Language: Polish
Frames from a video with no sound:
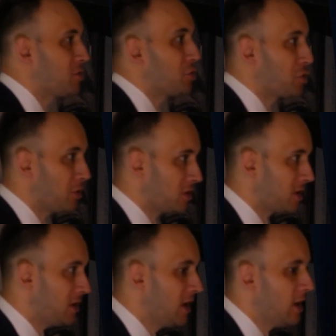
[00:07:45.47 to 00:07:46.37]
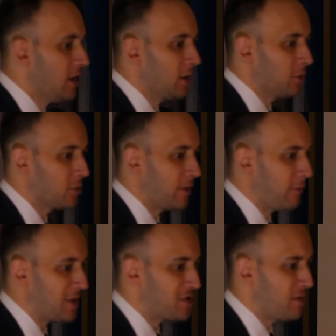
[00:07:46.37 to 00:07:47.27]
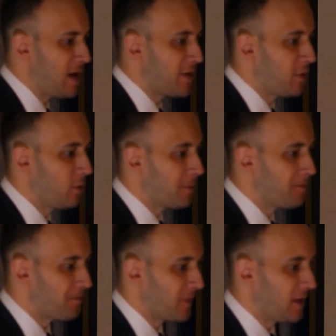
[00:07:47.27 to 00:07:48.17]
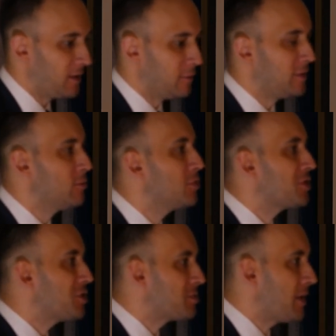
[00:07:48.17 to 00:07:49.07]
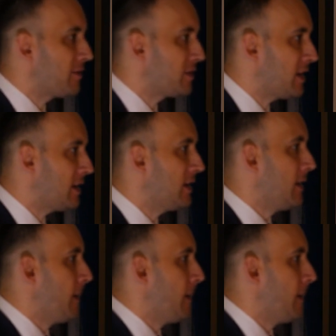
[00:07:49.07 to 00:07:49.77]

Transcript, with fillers: czy środki, które właśnie mają mm, wymusić pewne